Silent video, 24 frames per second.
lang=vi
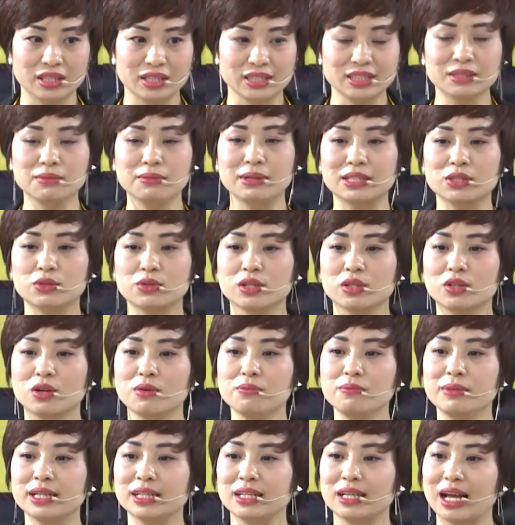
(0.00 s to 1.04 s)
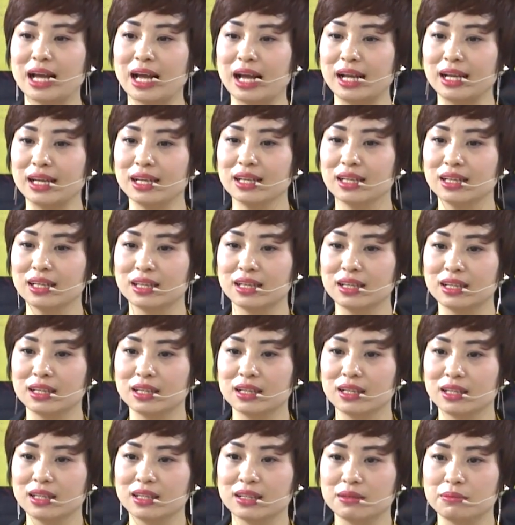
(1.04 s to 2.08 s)
nhưng mà trong khi đó mình lại
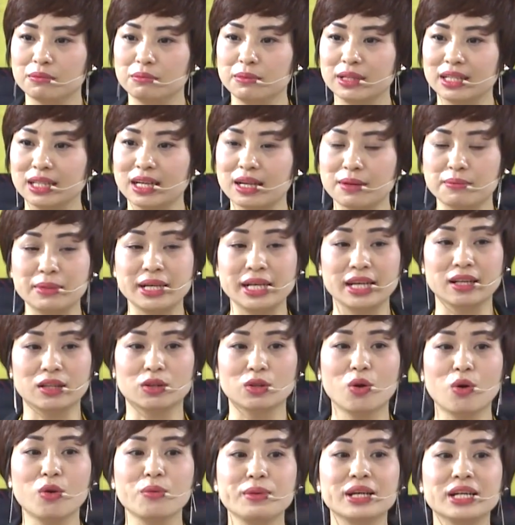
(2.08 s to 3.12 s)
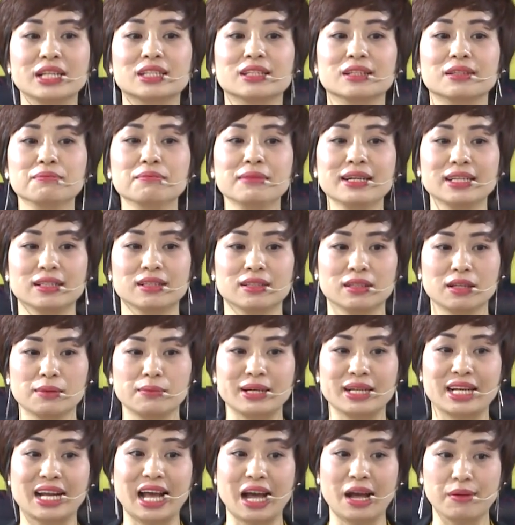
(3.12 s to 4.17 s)
mình lại bị thôi miên chính mình là
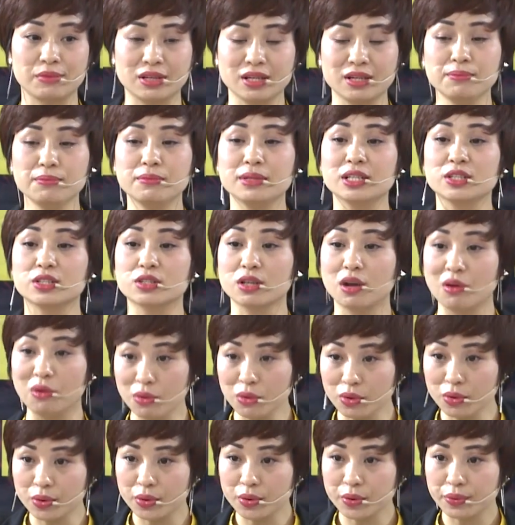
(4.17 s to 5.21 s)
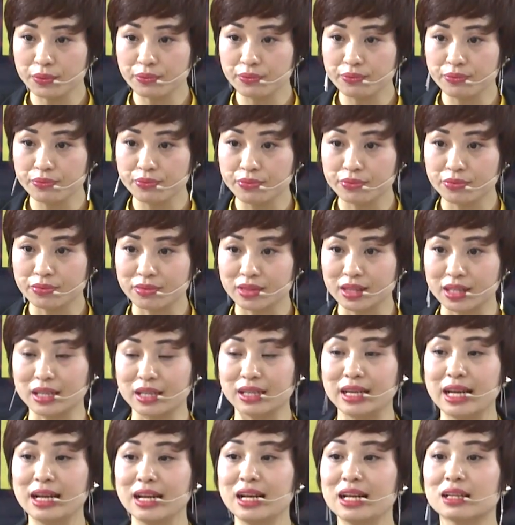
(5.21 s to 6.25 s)
mình cảm thấy mình xấu thì
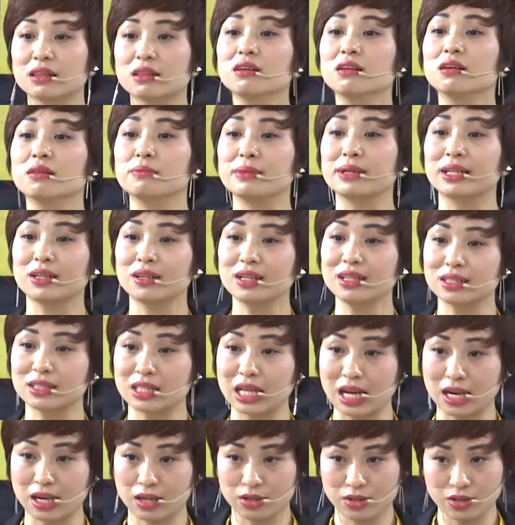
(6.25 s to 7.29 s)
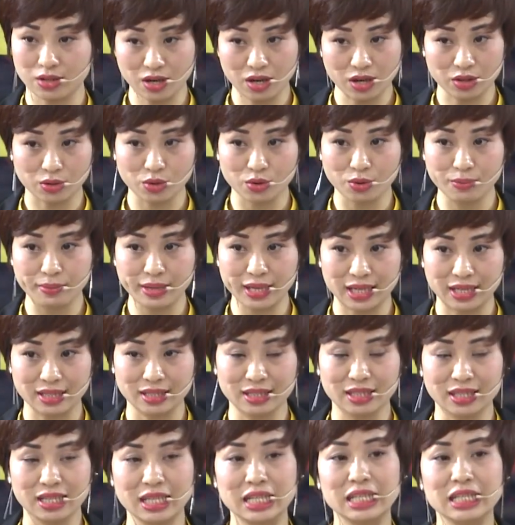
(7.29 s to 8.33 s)
đấy là tự mình là dạng đấy là thôi miên
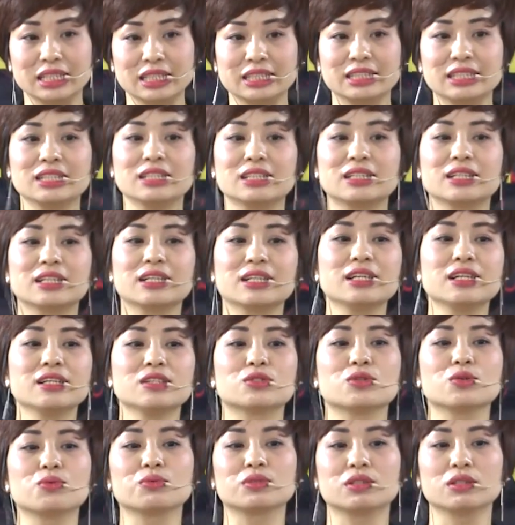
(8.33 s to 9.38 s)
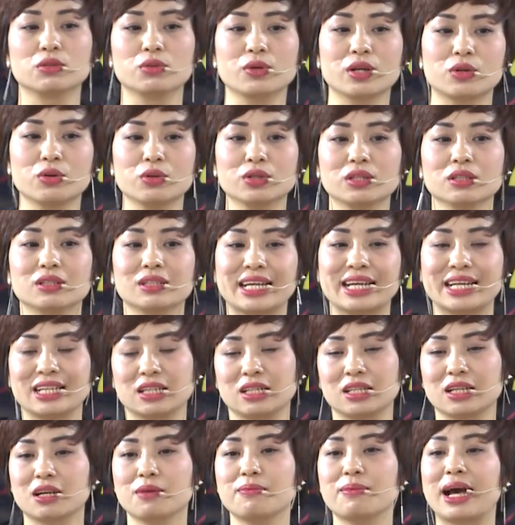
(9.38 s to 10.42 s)
nhưng khi dùng tử huyệt ngôn từ này
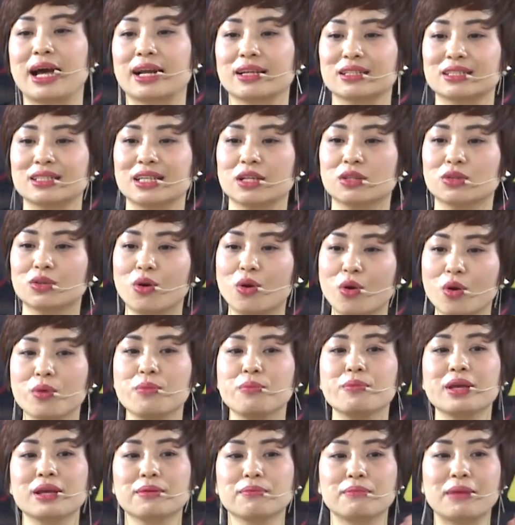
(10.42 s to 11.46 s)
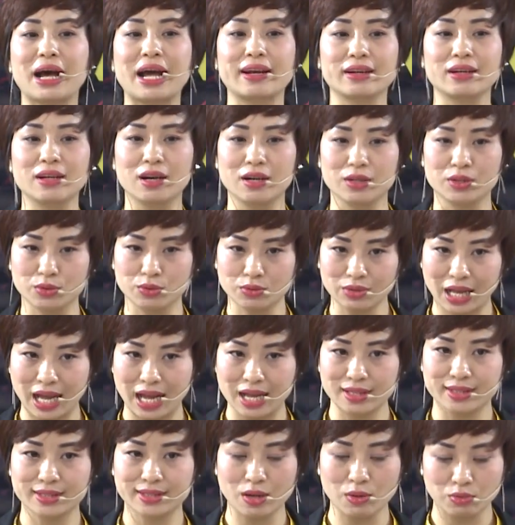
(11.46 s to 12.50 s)
thì các bạn sẽ thôi miên bạn đời chúng
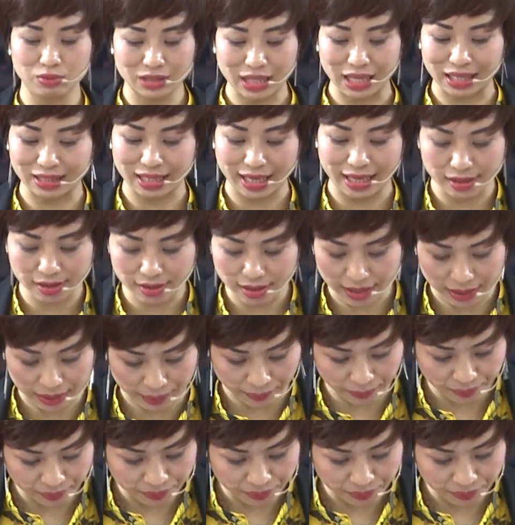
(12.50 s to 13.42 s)
ta trong trạng thái tỉnh